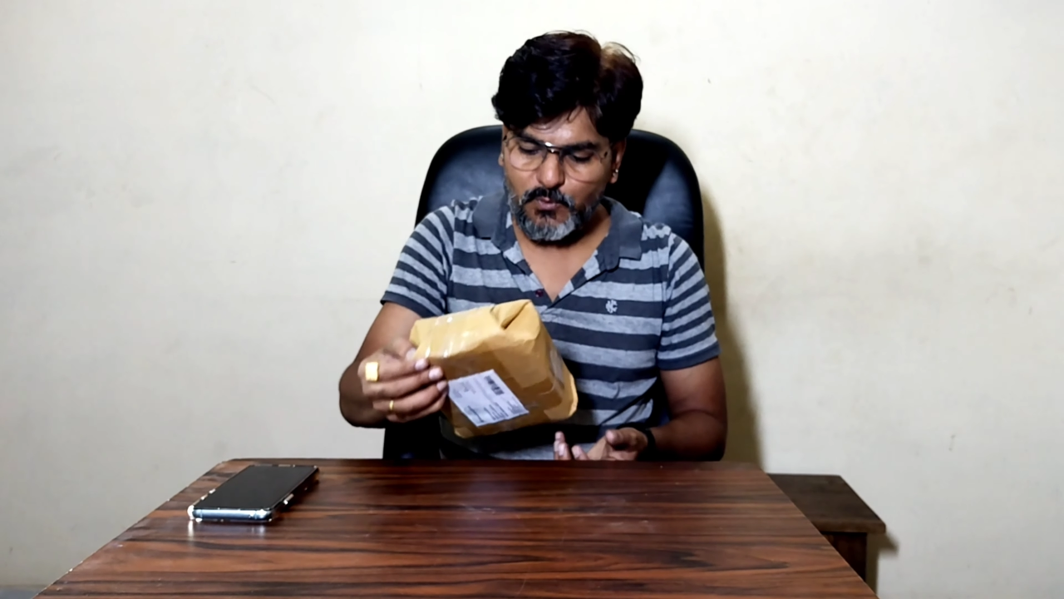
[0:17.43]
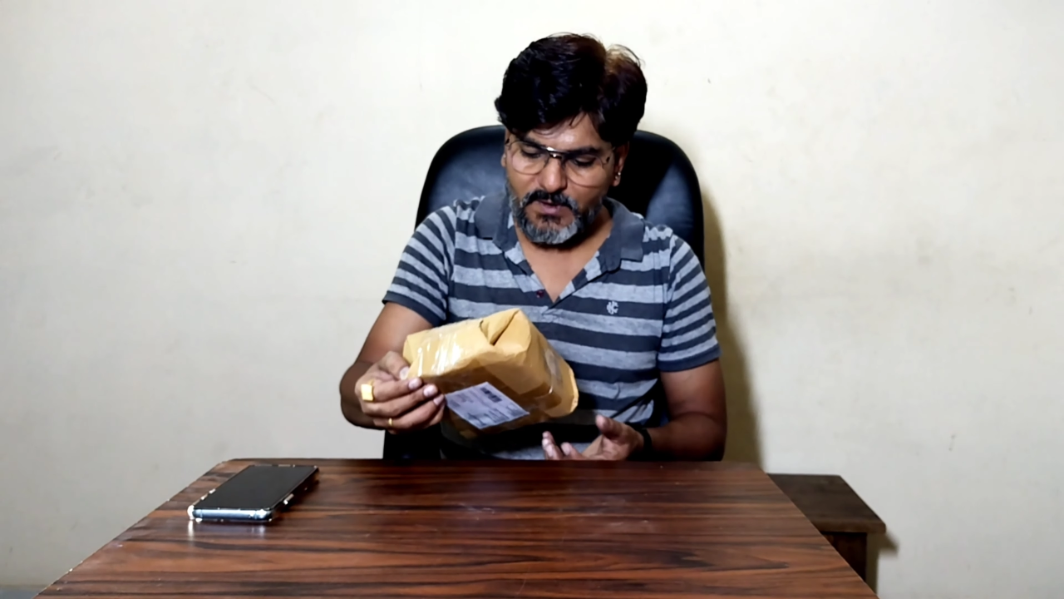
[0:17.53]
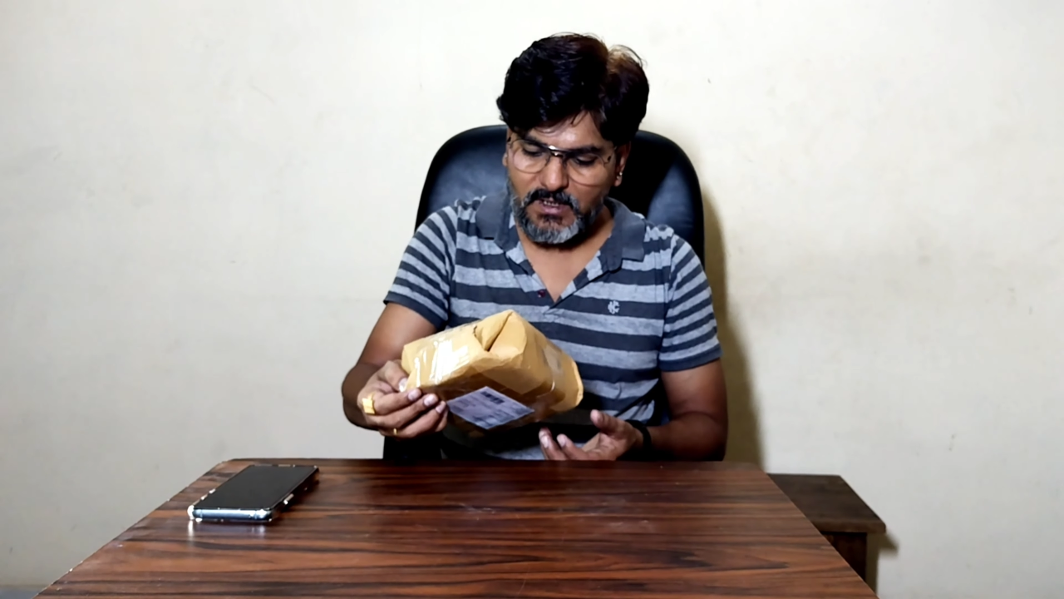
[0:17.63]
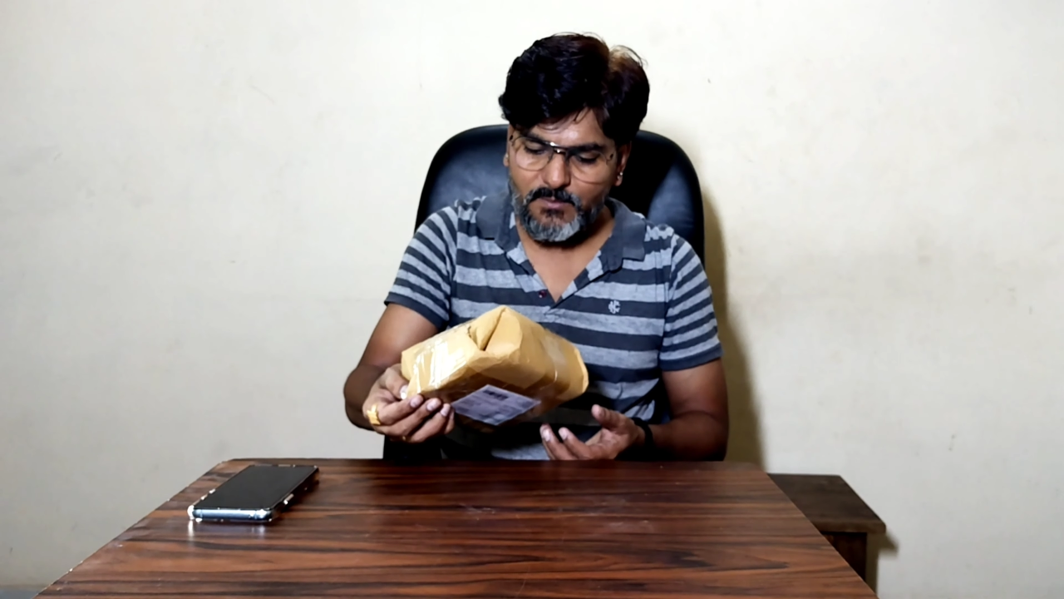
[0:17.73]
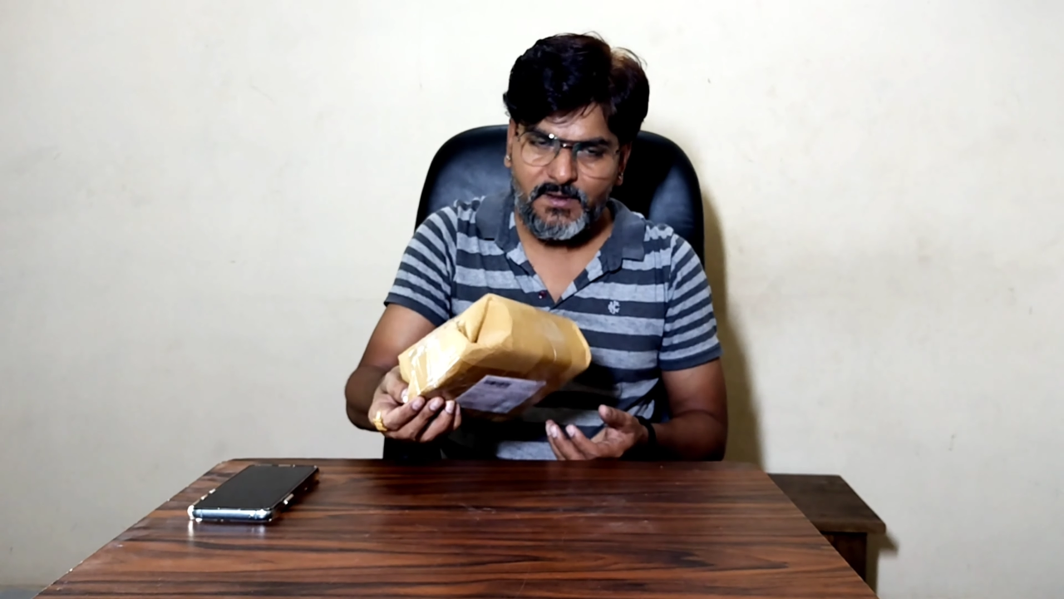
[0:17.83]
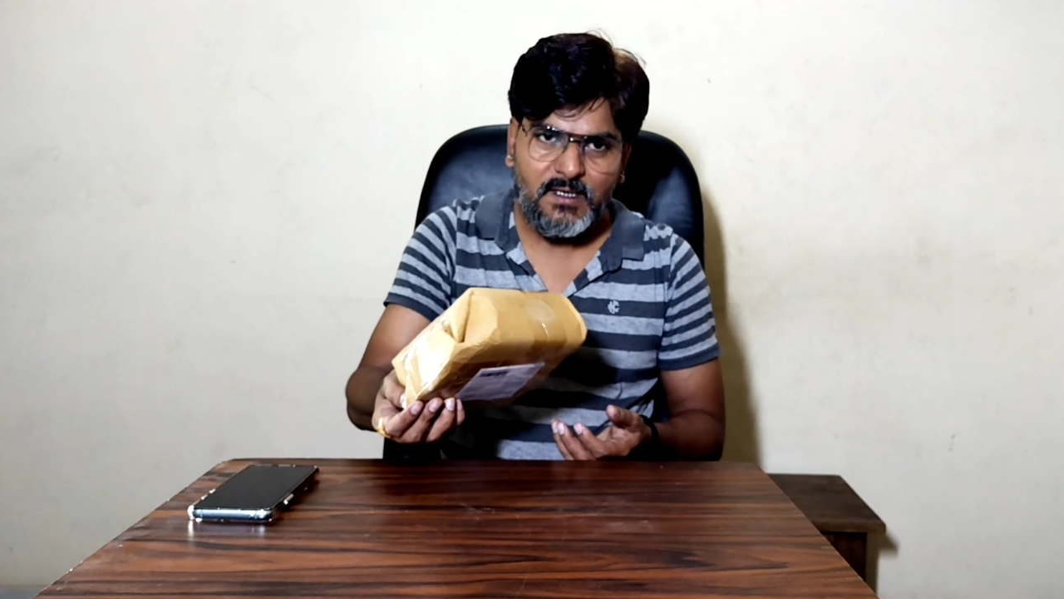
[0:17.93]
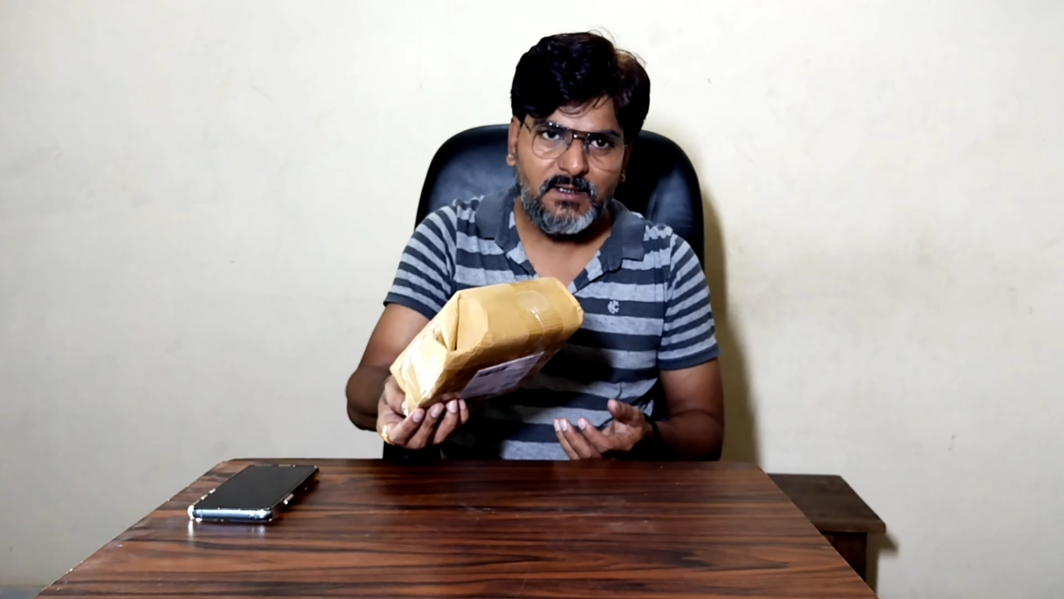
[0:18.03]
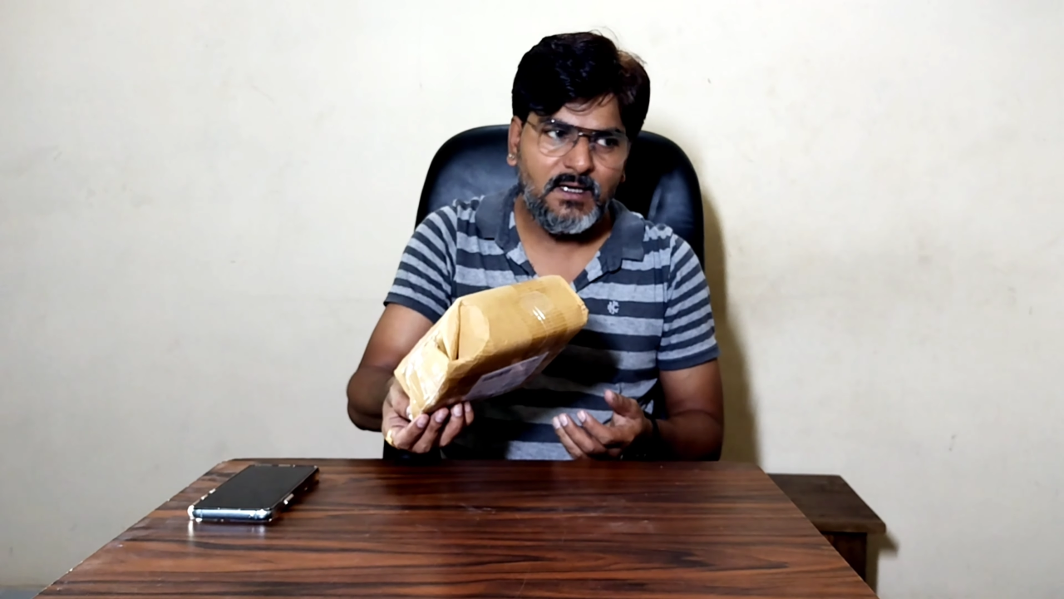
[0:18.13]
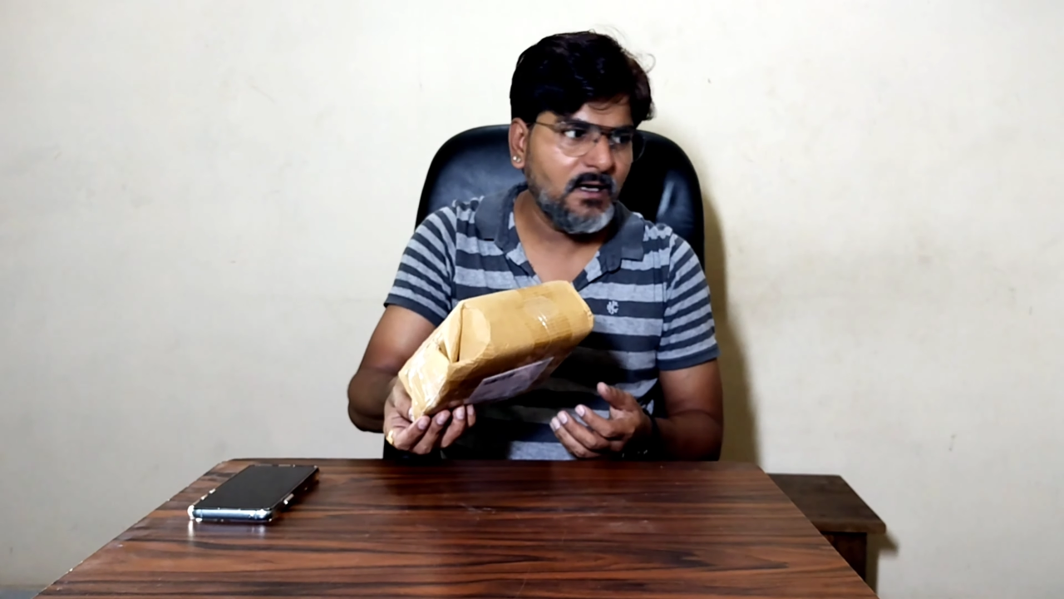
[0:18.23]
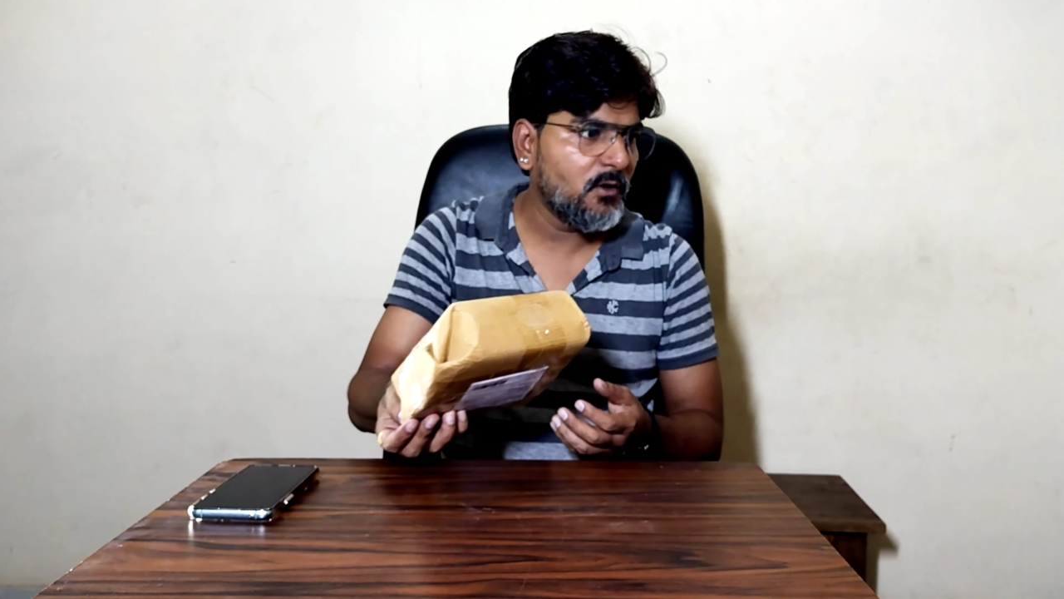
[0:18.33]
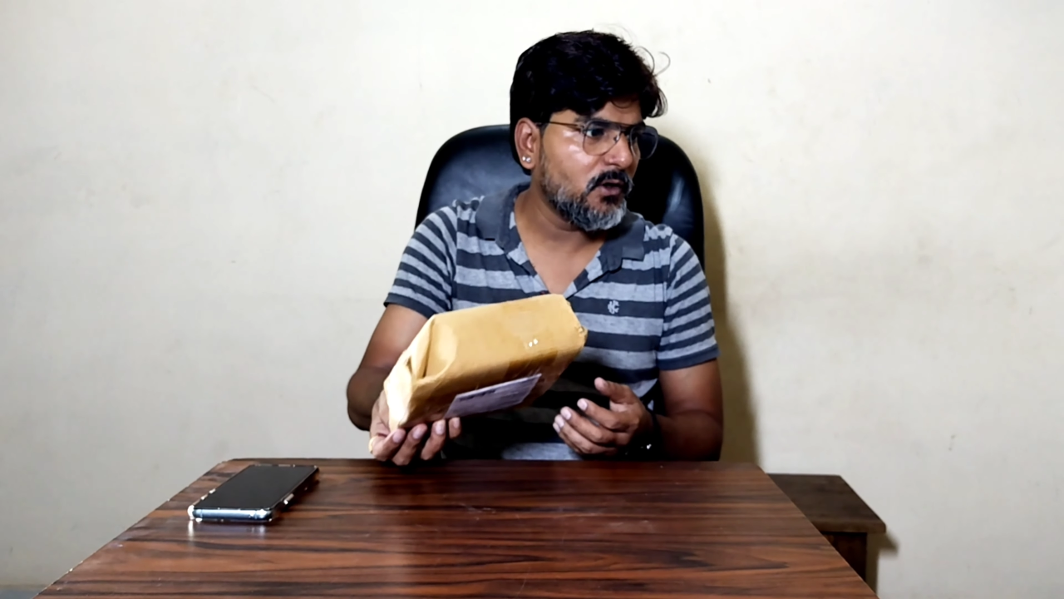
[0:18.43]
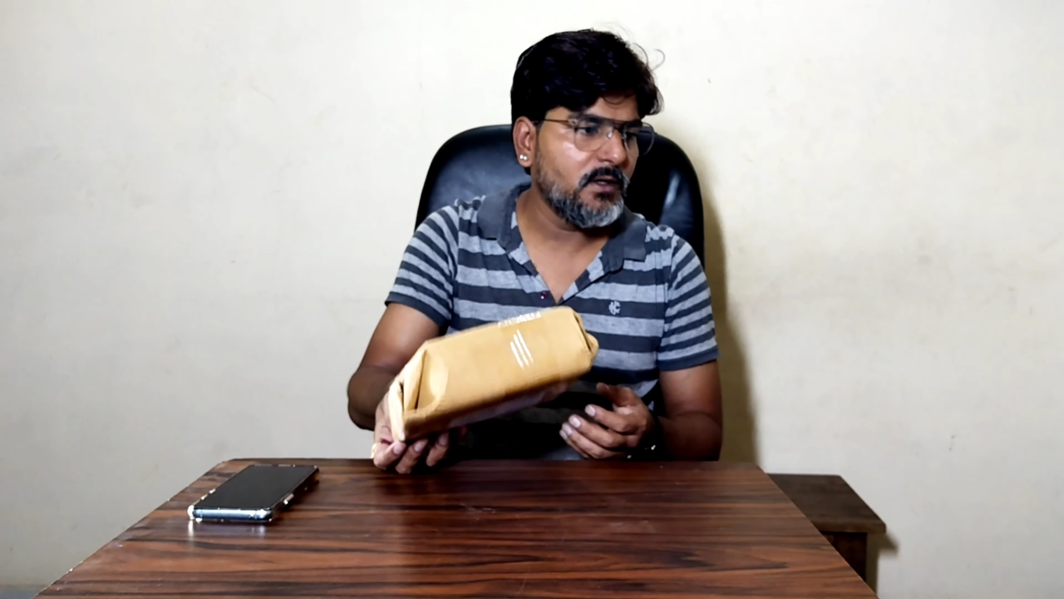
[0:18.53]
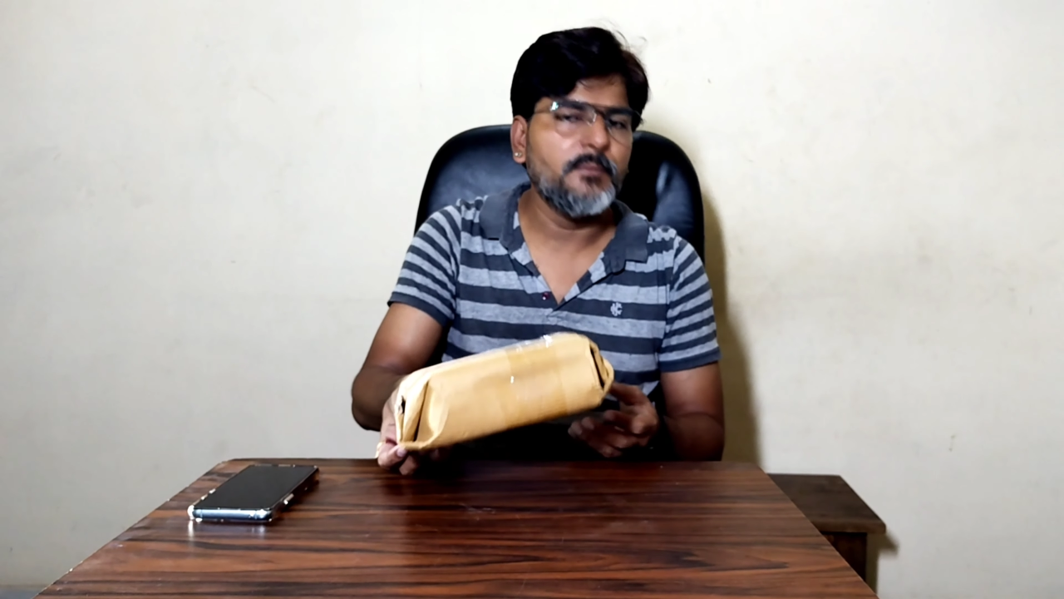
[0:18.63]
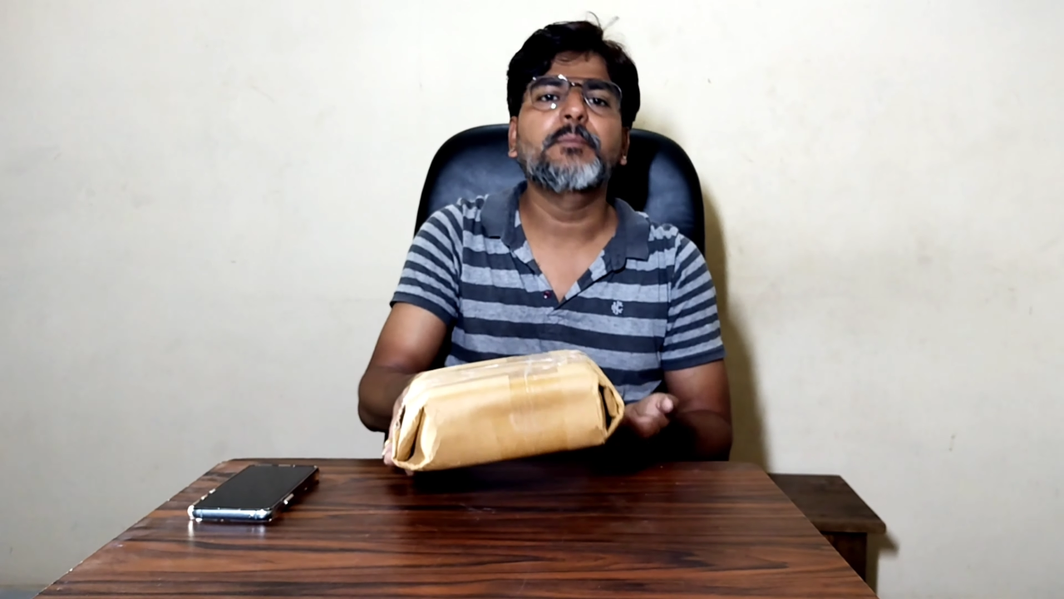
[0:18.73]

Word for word: रुपये का मिल रहा था और